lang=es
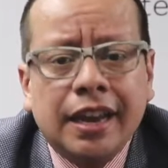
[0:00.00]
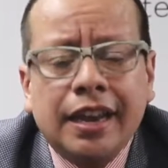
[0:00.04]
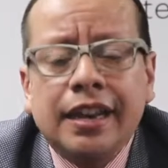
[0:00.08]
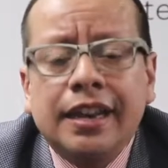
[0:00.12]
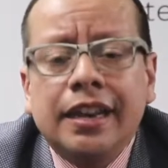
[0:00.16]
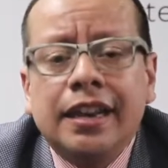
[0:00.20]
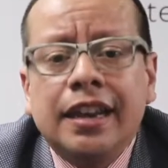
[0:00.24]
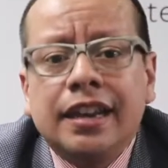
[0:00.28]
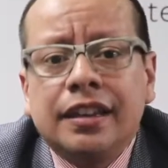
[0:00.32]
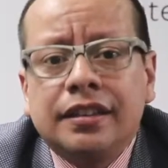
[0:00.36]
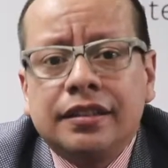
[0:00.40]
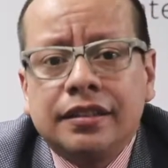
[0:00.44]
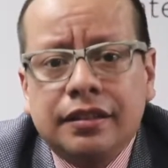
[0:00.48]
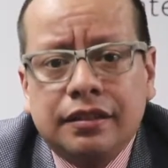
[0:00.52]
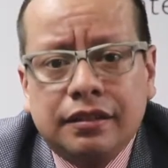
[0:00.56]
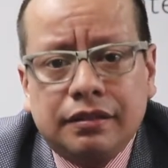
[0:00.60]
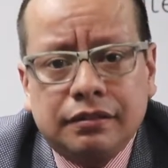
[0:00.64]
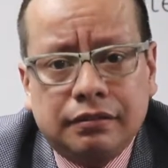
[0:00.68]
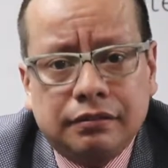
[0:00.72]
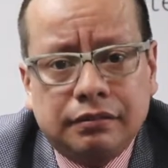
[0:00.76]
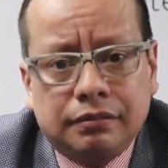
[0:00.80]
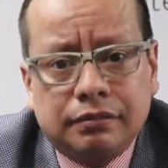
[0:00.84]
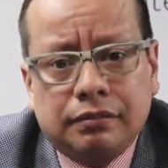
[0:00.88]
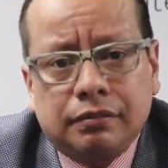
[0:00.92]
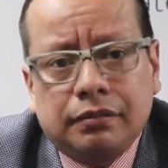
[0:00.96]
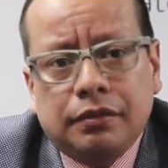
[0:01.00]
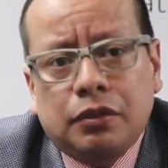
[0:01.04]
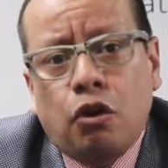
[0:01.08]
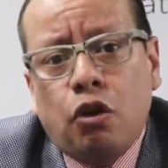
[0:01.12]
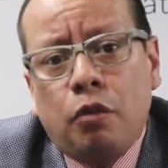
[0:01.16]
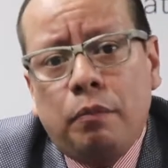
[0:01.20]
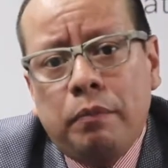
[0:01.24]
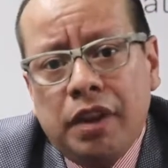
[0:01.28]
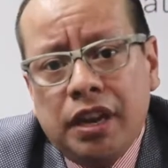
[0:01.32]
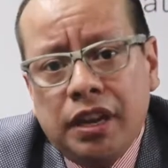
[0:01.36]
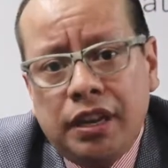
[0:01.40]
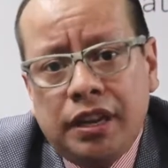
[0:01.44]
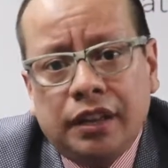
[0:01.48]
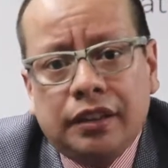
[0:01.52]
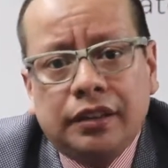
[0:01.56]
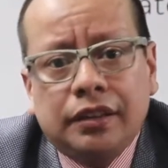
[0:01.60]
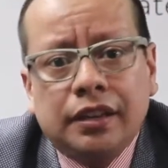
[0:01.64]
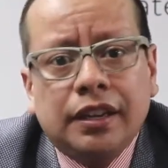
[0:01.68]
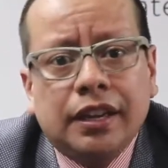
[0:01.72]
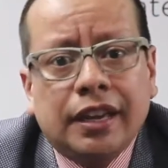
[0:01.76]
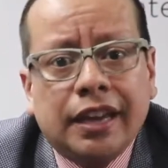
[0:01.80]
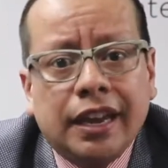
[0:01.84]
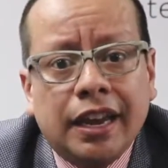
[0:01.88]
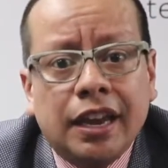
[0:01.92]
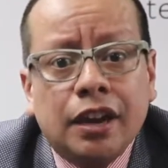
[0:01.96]
y es
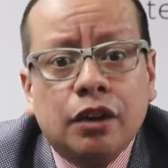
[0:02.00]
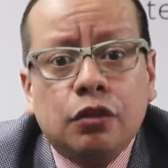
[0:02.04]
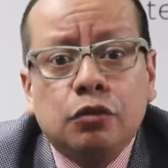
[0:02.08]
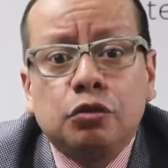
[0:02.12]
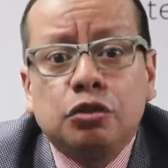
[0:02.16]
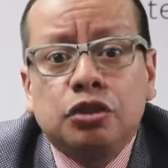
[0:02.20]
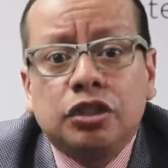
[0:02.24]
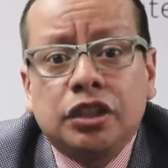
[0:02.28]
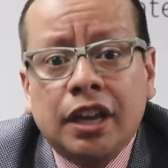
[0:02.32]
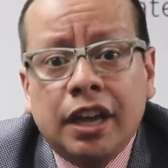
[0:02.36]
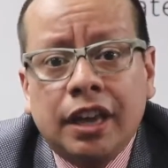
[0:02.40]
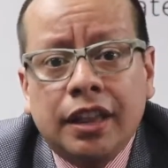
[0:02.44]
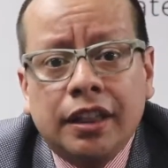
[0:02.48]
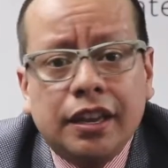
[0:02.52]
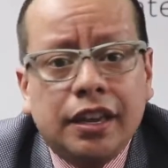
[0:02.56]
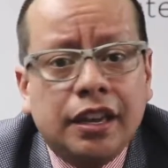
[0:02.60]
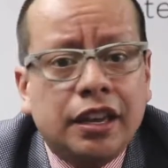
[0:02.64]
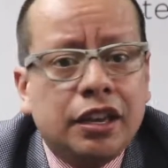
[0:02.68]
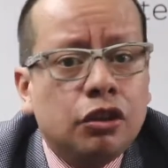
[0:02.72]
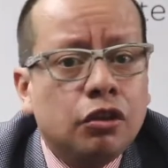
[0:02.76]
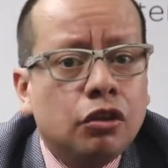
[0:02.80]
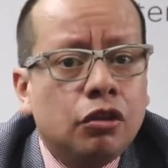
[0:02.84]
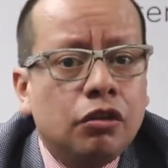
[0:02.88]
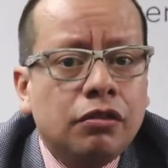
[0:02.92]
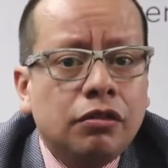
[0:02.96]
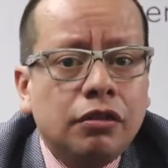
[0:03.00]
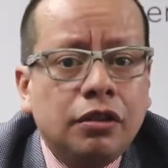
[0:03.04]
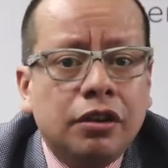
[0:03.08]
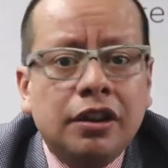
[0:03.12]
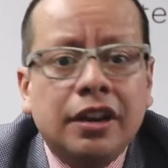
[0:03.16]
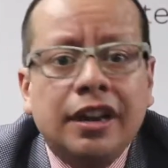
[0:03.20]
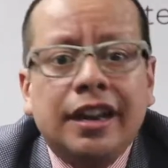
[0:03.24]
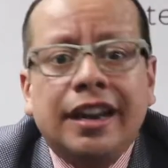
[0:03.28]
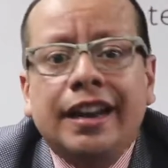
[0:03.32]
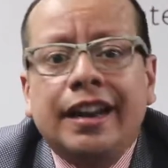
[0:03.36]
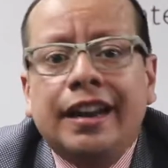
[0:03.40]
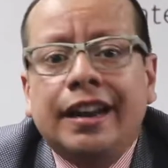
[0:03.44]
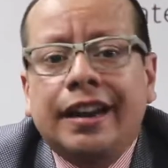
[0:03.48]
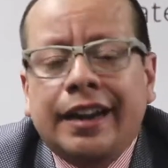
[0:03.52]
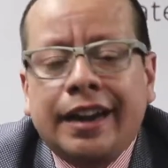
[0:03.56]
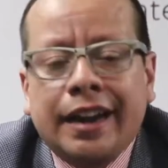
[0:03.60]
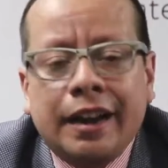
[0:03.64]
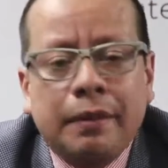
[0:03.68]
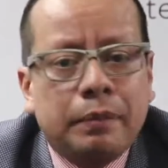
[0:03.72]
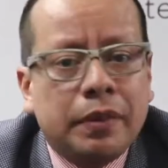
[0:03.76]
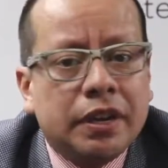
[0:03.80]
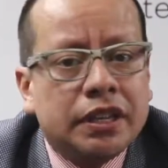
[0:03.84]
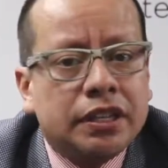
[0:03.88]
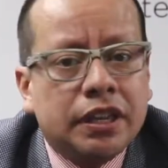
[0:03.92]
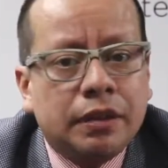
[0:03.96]
conveniente que usted y yo
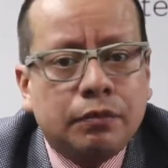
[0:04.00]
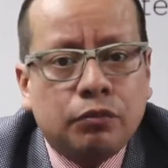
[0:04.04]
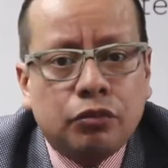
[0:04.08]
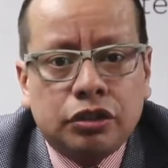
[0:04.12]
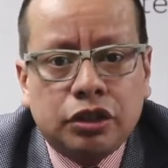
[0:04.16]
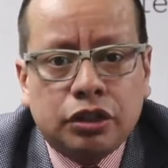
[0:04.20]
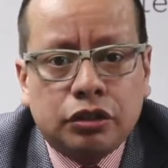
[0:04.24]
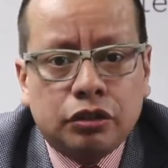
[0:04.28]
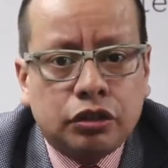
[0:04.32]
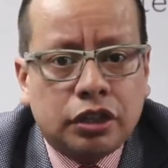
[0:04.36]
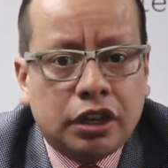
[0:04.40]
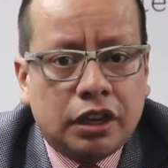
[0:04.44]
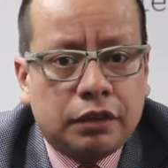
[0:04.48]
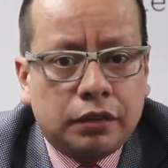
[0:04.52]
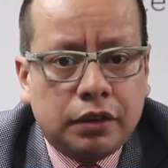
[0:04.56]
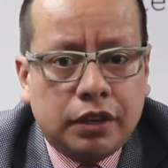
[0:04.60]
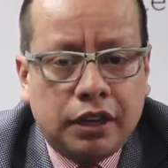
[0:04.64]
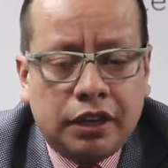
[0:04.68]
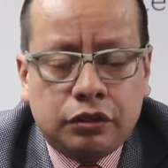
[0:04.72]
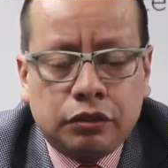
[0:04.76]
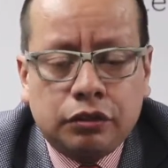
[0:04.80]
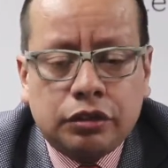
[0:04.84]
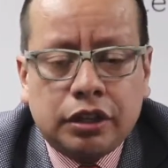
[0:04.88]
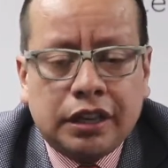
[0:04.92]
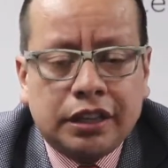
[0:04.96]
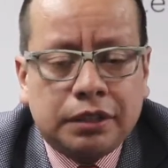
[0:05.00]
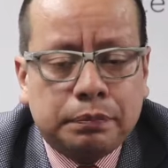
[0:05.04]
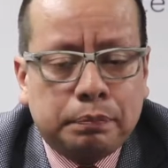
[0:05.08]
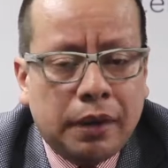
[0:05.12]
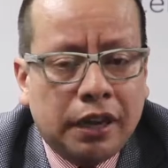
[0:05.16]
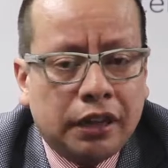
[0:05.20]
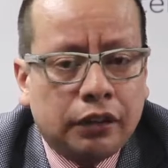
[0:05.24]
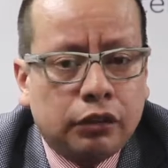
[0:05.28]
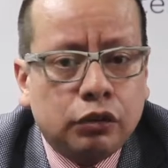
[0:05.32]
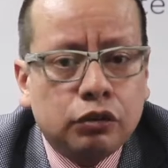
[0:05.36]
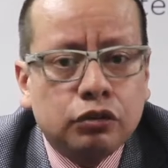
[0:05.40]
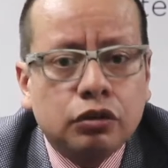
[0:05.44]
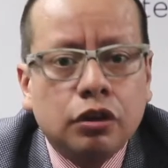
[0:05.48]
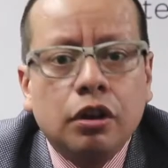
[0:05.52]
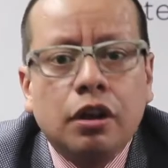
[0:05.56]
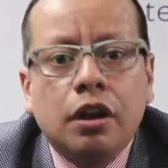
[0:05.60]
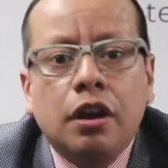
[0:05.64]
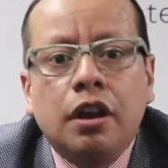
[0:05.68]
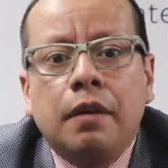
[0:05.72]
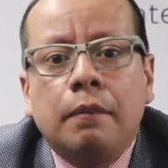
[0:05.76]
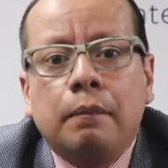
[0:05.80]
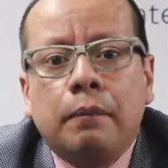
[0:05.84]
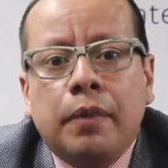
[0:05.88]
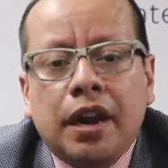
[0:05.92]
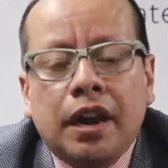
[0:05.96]
repasemos esos, esos aspectos
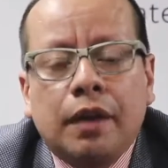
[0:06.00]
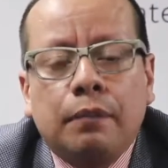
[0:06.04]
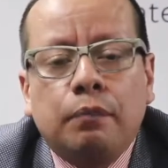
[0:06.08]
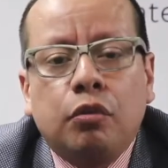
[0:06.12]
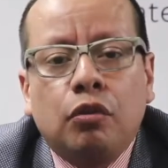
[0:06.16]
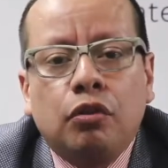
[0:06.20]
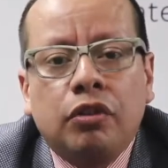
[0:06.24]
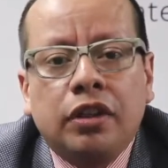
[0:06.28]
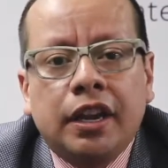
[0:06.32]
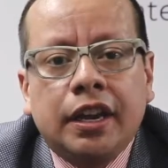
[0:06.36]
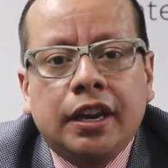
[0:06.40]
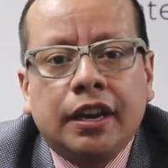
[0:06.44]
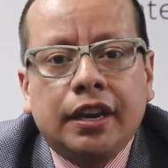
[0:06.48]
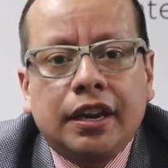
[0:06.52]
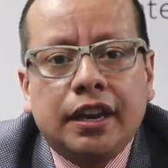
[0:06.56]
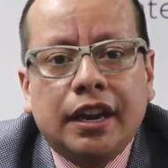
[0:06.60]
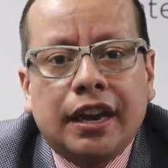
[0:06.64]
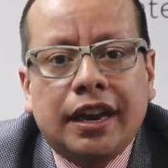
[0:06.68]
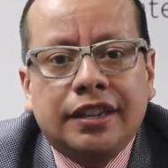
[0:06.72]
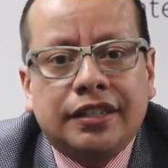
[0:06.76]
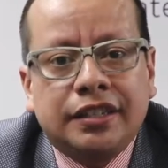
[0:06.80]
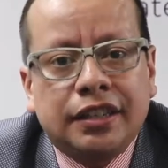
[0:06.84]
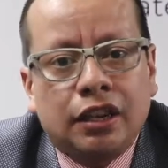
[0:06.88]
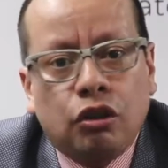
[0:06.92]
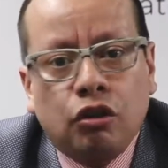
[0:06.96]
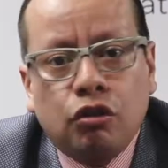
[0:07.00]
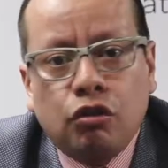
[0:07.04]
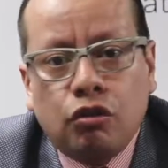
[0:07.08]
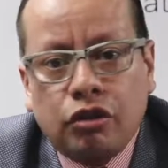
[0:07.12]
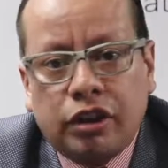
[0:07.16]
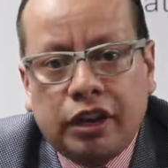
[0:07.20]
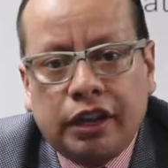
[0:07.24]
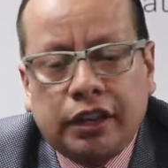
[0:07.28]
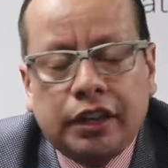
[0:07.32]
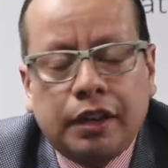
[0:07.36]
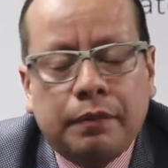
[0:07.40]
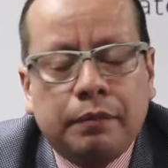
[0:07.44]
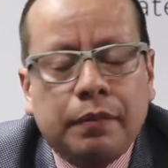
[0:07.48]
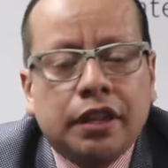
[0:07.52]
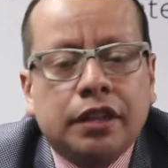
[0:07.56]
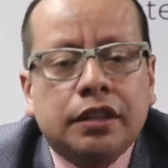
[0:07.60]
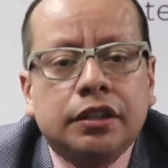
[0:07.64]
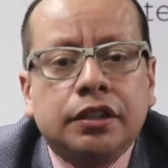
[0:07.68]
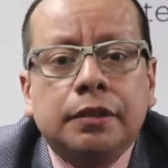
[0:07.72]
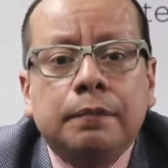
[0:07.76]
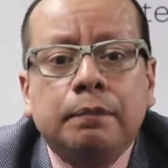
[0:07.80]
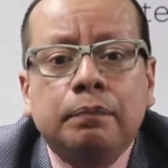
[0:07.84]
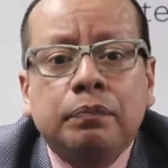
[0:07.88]
para poder hacerlo correctamente.